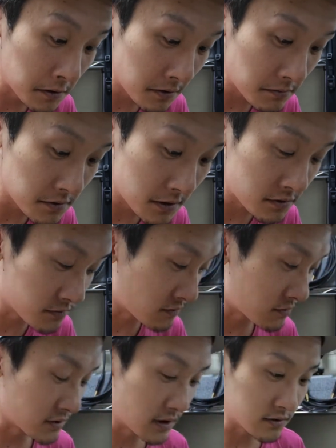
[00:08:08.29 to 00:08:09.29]
多分大丈夫と
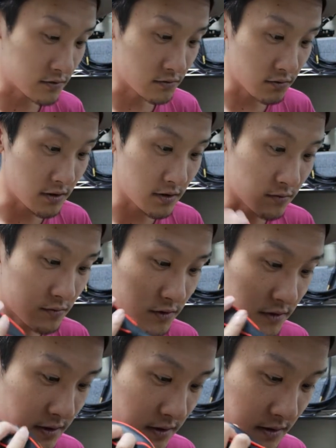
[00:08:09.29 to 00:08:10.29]
思うんだ。外側だと思うん
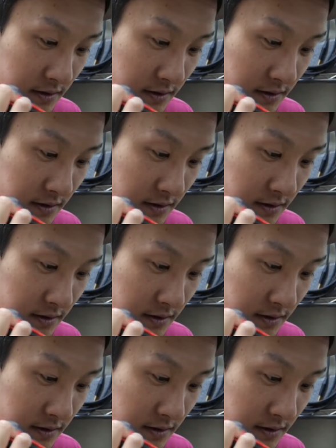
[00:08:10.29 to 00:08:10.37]
だよね。